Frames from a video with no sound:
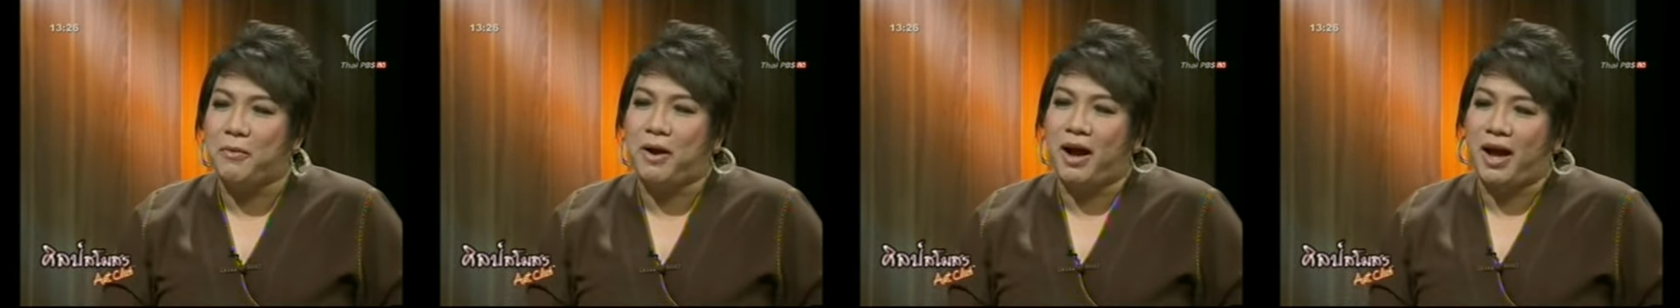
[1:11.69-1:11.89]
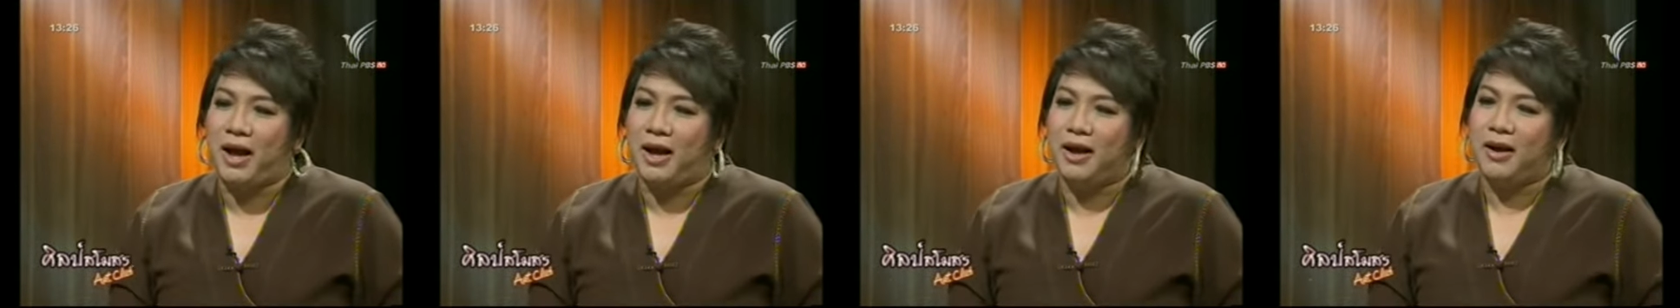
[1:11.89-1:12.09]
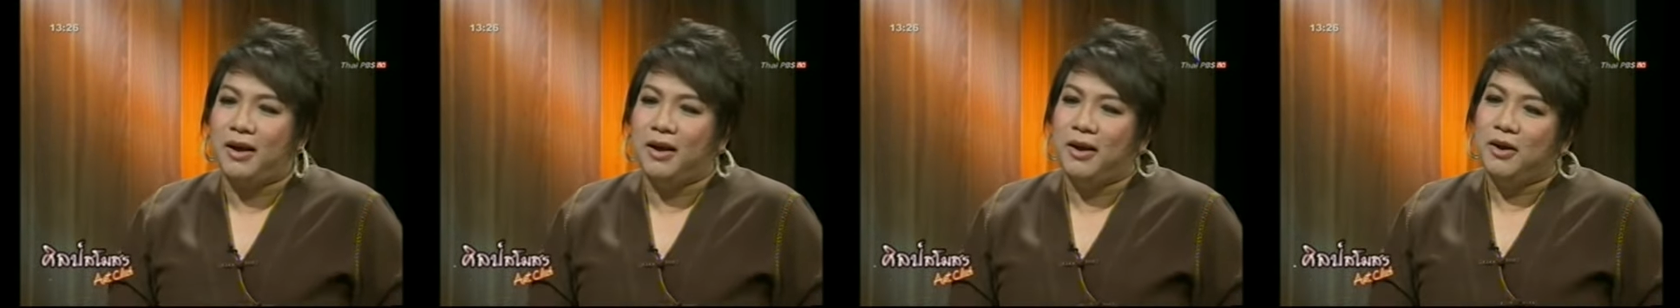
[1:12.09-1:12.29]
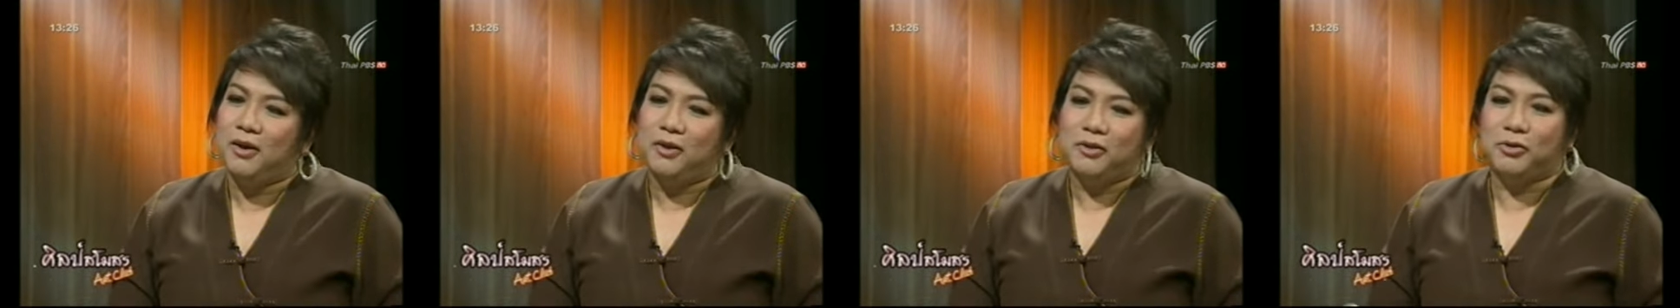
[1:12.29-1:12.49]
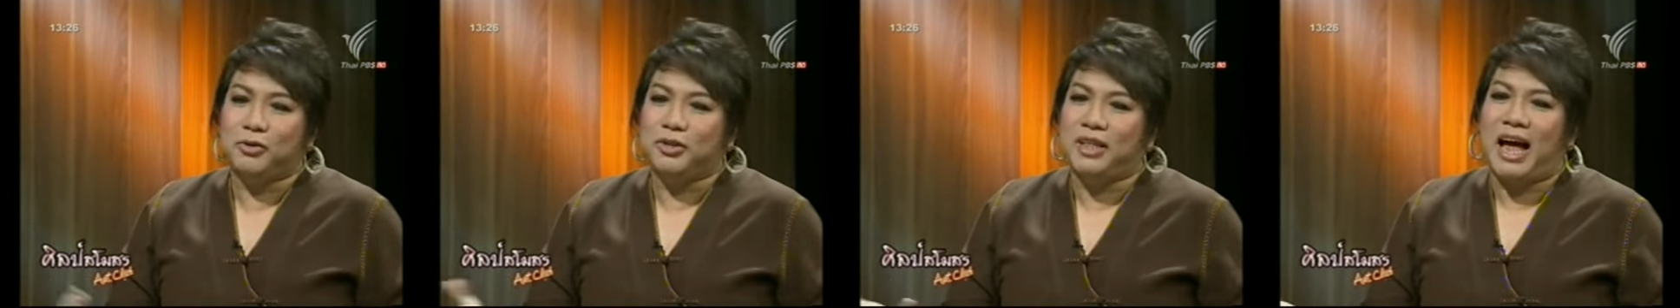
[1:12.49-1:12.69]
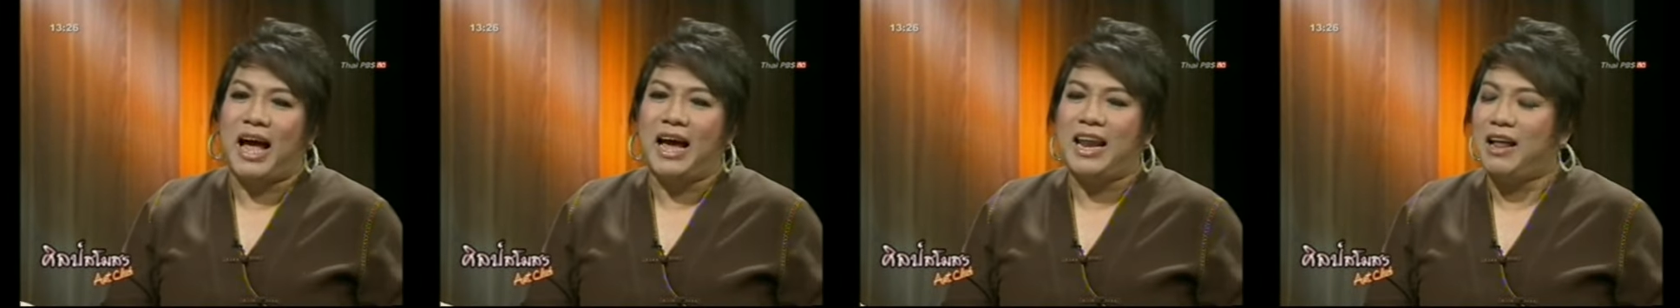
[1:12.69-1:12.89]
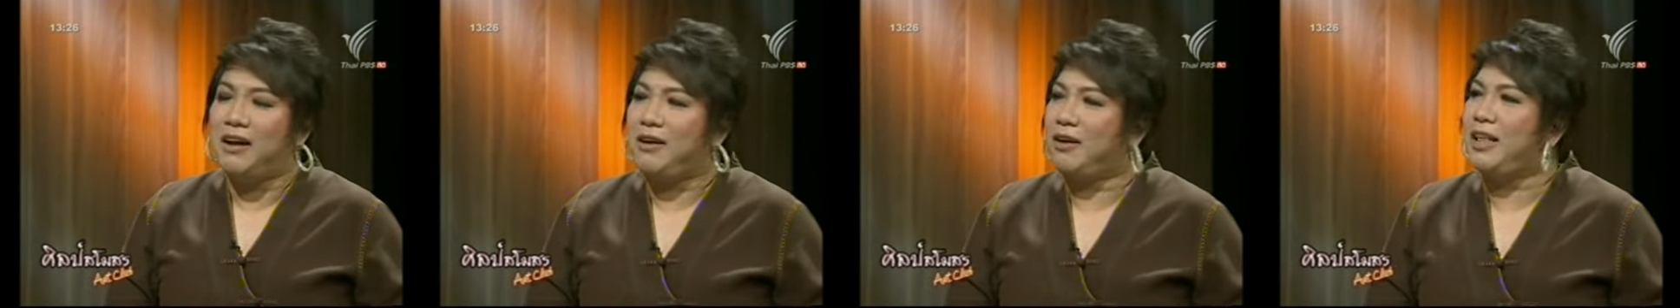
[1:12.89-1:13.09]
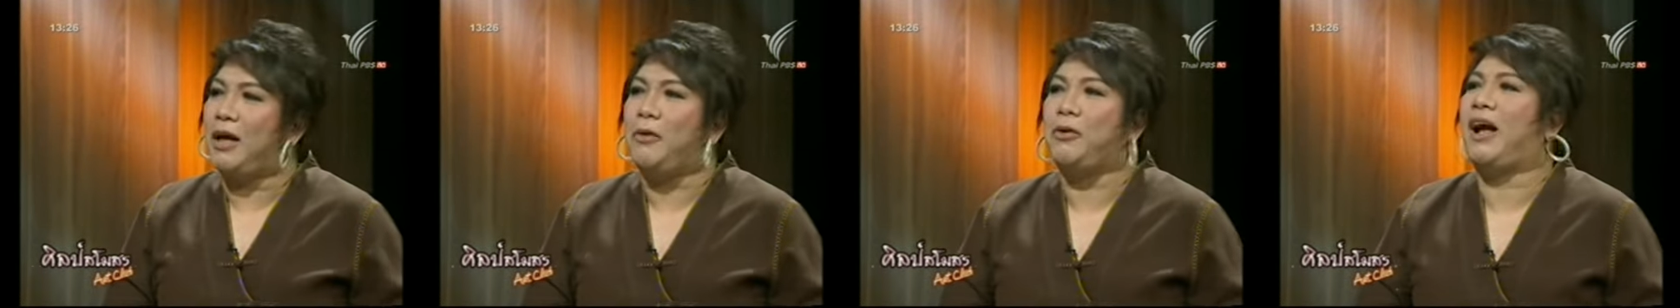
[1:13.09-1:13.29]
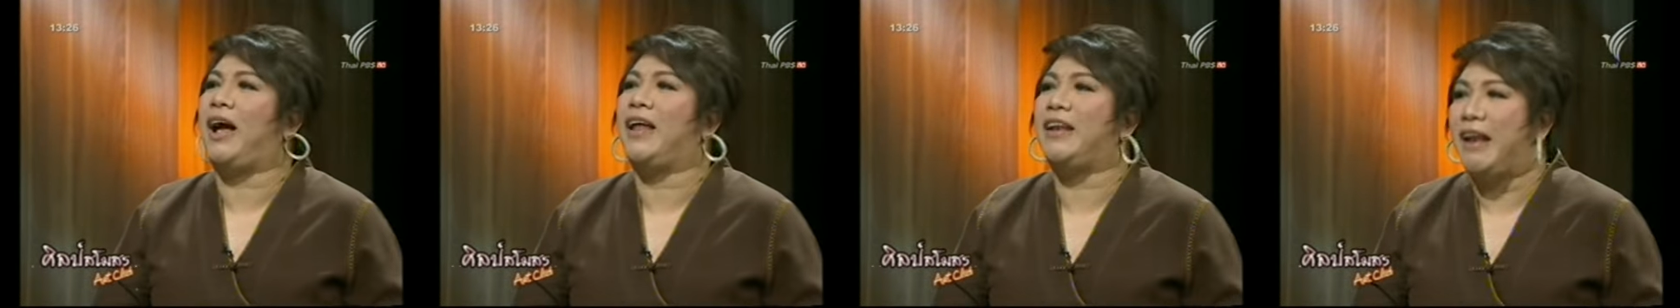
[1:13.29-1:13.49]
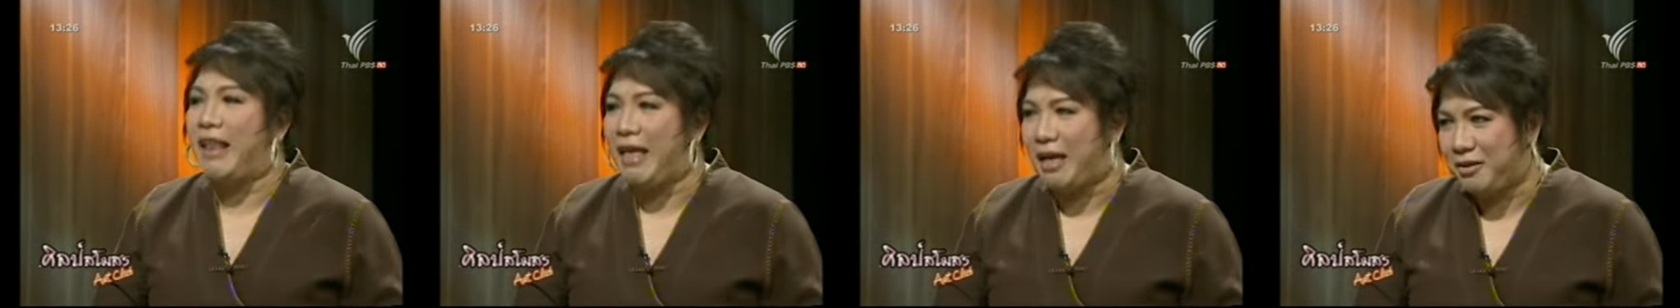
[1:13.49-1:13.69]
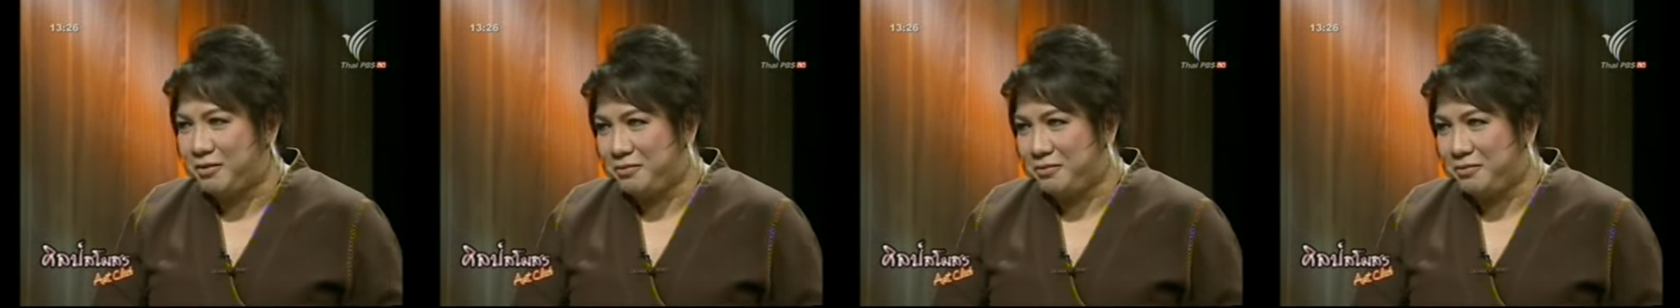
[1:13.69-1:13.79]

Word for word: ว่าสุดท้ายแล้วก็เท่ากันแหละ